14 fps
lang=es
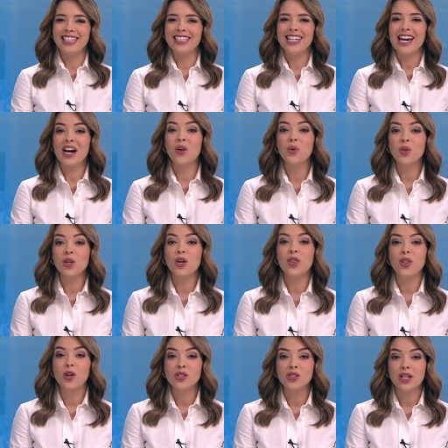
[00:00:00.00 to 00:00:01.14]
Línea
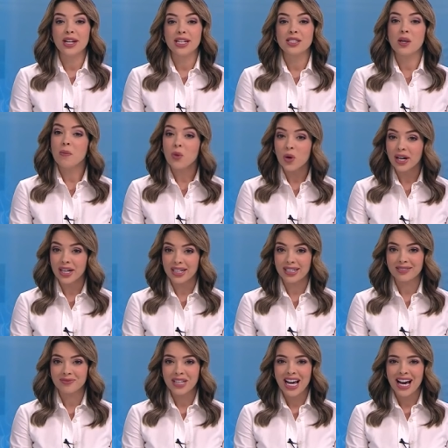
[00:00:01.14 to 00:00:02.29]
123
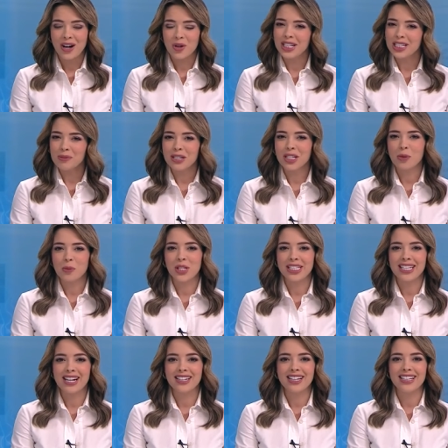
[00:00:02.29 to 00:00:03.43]
Mujer ahora es
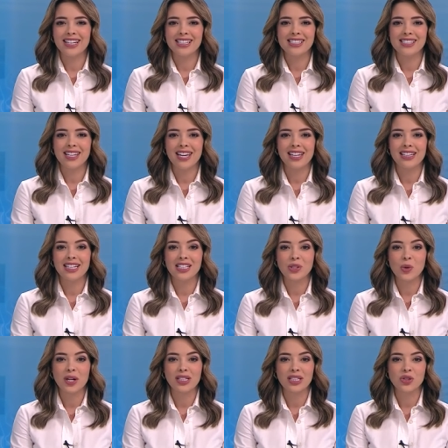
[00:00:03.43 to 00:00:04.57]
metropolitana y extiende
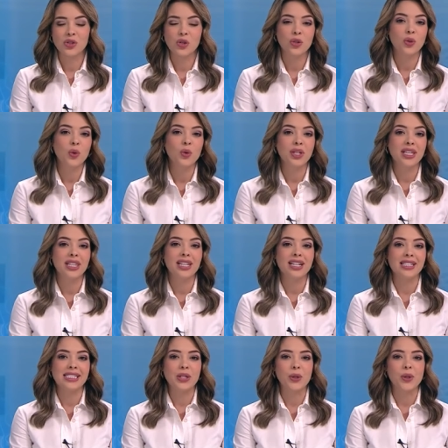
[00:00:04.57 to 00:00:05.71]
su atención jurídica
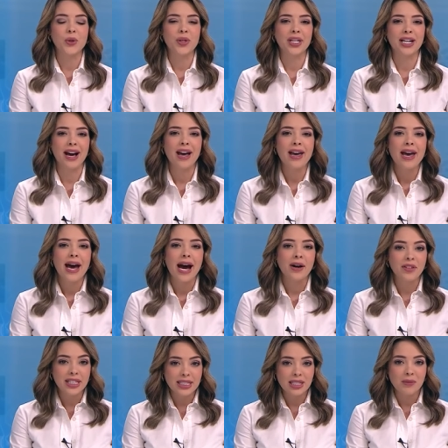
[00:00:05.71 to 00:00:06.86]
y psicológica a
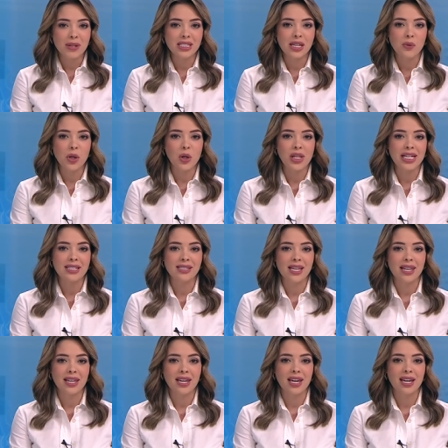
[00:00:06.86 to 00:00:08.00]
víctimas de
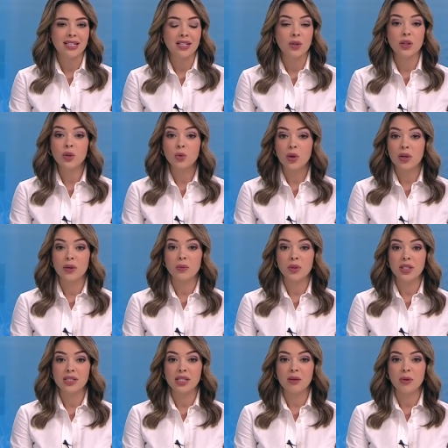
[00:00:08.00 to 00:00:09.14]
violencia de género en nueve
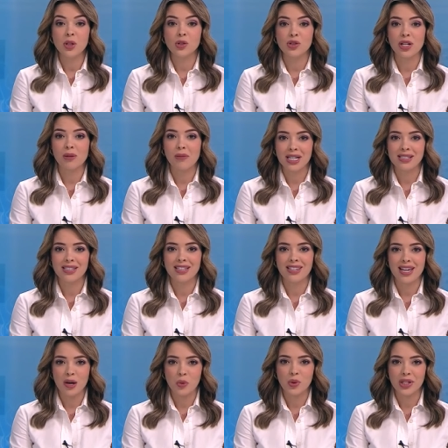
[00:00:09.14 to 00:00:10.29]
municipios del Valle de
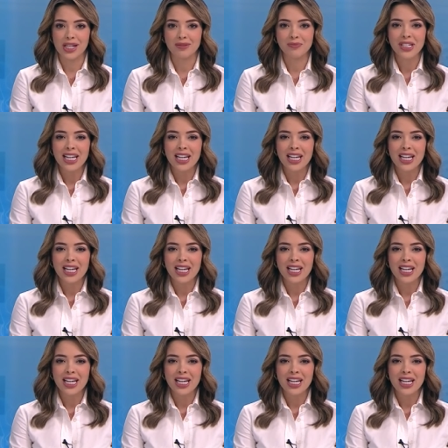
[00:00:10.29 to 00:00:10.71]
Aburrá.